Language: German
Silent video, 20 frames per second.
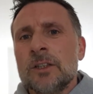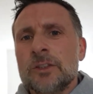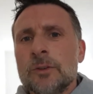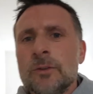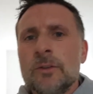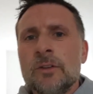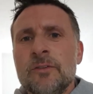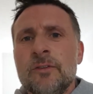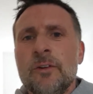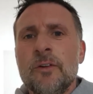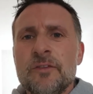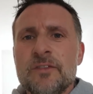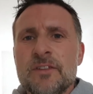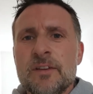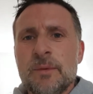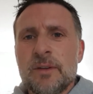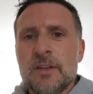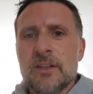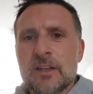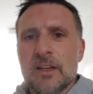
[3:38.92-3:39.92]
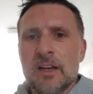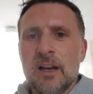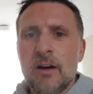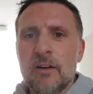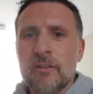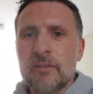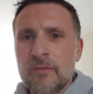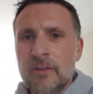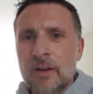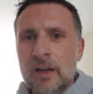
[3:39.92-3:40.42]
Stunde 15 bin ich
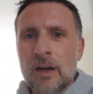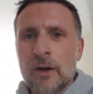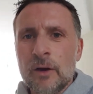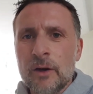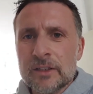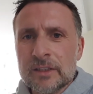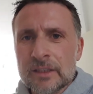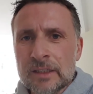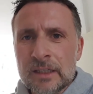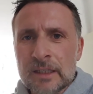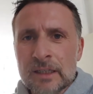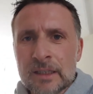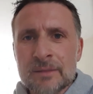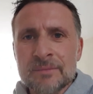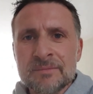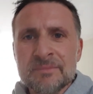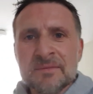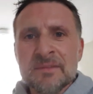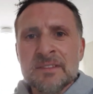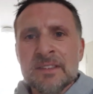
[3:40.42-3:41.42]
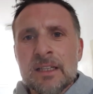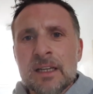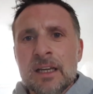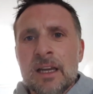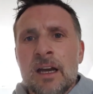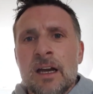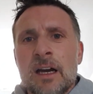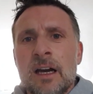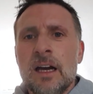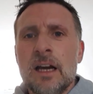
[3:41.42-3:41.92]
gelaufen heute
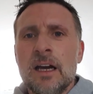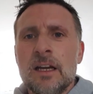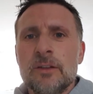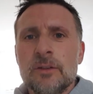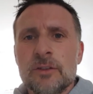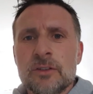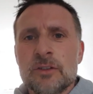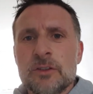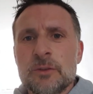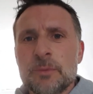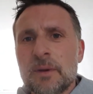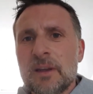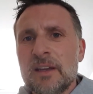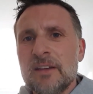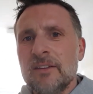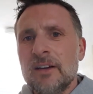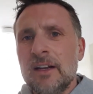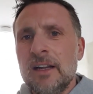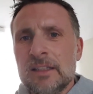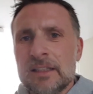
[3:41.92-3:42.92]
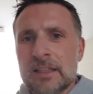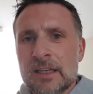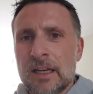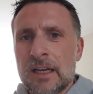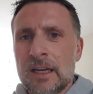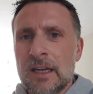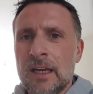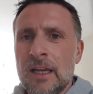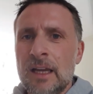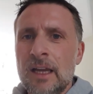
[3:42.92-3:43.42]
durch den Spreewald
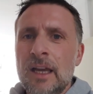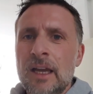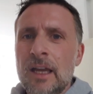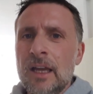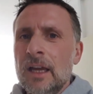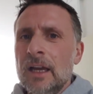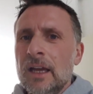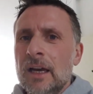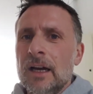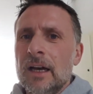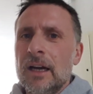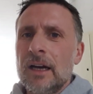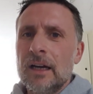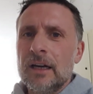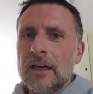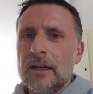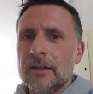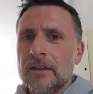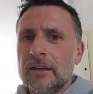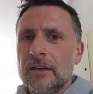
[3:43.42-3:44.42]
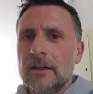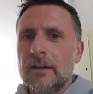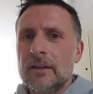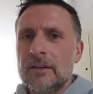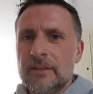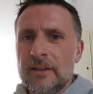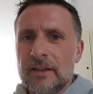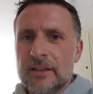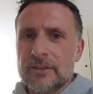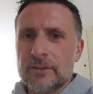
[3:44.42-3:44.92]
äh,
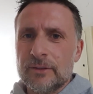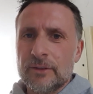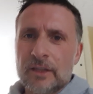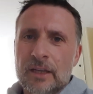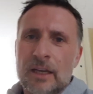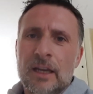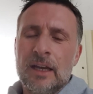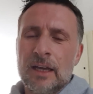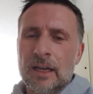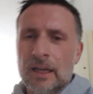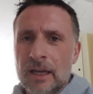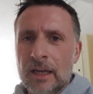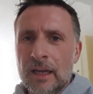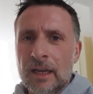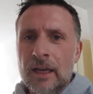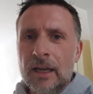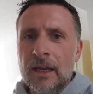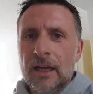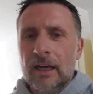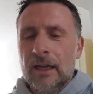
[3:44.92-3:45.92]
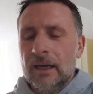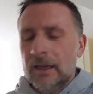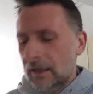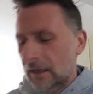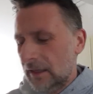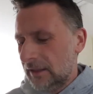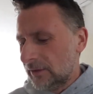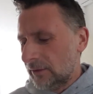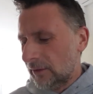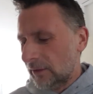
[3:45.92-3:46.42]
und wieder zurück.
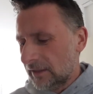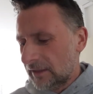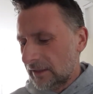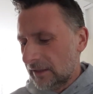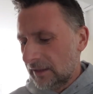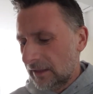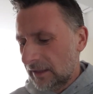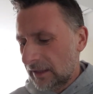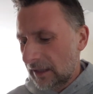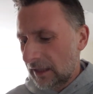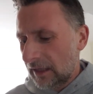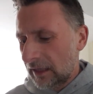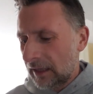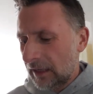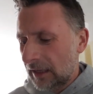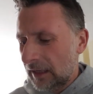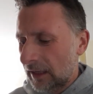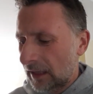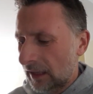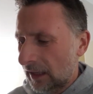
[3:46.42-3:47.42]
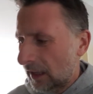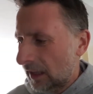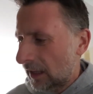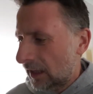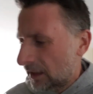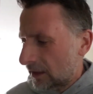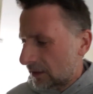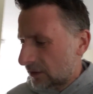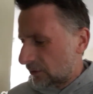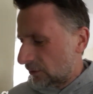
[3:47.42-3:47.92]
Jetzt gucke ich, dass ich
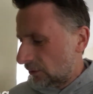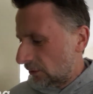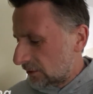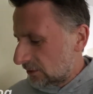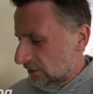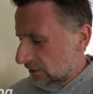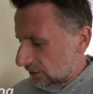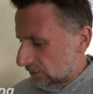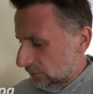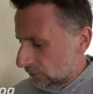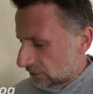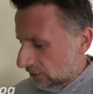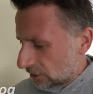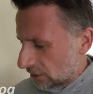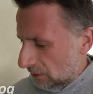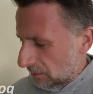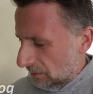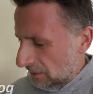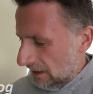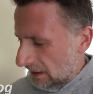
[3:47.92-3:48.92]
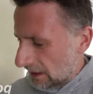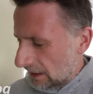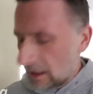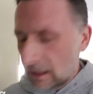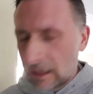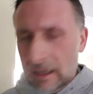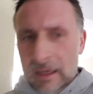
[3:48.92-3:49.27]
schön in die Dusche komme.